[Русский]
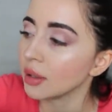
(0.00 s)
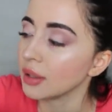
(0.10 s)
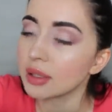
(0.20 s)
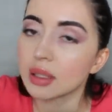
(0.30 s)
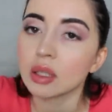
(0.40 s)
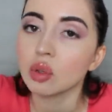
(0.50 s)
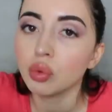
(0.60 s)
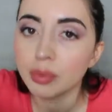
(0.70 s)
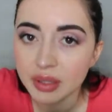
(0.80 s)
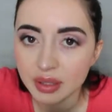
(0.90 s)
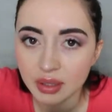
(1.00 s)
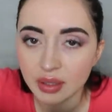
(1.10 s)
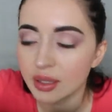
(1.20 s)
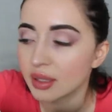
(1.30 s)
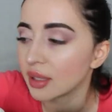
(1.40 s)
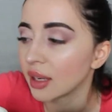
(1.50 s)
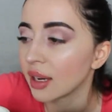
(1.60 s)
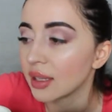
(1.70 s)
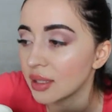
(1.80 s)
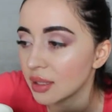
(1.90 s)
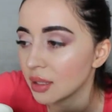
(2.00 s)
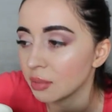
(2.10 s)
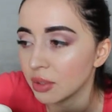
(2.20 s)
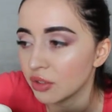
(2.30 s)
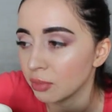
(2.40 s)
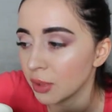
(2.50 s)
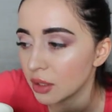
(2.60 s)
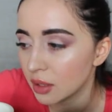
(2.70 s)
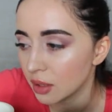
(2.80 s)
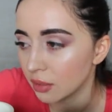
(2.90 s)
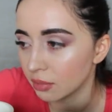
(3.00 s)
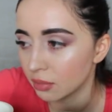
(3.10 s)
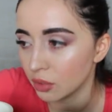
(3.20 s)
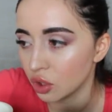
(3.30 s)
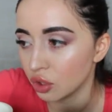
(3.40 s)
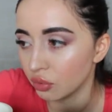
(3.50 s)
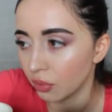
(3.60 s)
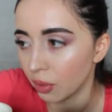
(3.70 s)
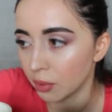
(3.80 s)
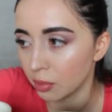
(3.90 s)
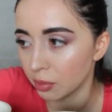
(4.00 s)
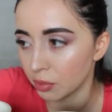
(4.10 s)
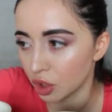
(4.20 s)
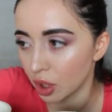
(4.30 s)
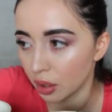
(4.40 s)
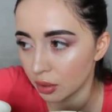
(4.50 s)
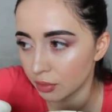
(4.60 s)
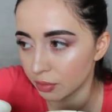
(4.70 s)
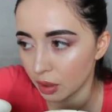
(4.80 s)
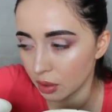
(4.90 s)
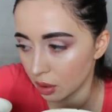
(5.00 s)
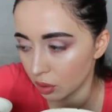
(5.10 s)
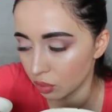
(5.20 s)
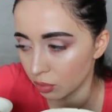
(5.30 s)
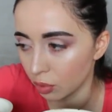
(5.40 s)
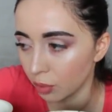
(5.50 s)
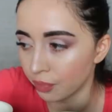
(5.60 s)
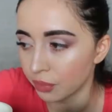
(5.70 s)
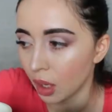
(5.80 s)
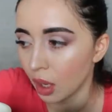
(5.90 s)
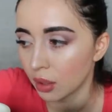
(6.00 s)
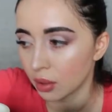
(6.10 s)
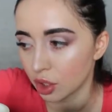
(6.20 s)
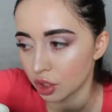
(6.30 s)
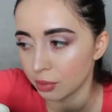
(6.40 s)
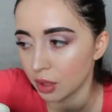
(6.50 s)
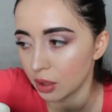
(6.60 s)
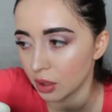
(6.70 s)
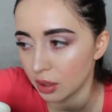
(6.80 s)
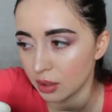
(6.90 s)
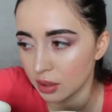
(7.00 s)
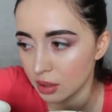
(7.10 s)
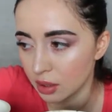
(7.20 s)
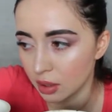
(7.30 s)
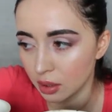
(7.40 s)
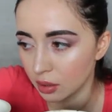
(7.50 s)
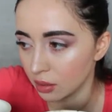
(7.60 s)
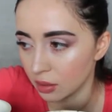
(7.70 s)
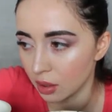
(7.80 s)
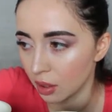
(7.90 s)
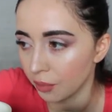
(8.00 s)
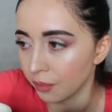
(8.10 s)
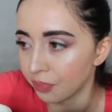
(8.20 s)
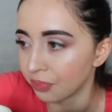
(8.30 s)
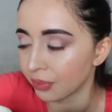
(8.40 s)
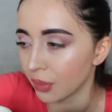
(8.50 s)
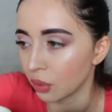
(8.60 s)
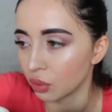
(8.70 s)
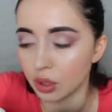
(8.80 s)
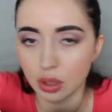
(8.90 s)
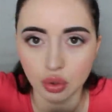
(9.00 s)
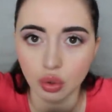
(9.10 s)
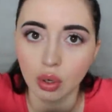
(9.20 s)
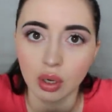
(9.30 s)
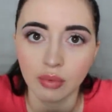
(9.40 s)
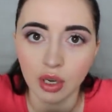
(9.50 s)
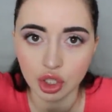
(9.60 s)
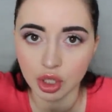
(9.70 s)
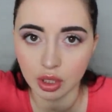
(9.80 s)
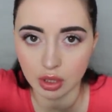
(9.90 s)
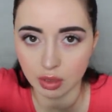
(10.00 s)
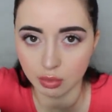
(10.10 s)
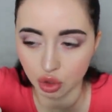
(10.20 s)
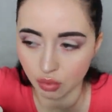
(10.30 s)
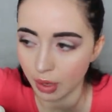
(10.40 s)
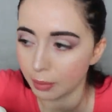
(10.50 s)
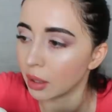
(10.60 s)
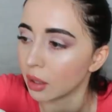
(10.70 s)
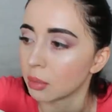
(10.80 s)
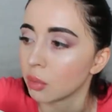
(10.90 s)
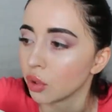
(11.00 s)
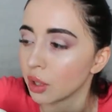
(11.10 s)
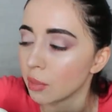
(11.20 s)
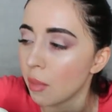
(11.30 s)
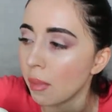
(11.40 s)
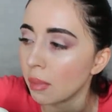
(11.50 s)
Если любите, если хотите быть вместе, ничего вам не помешает. Я так думаю. Даже мнение родителей, не знаю, оно не настолько важно, если между вами гармония.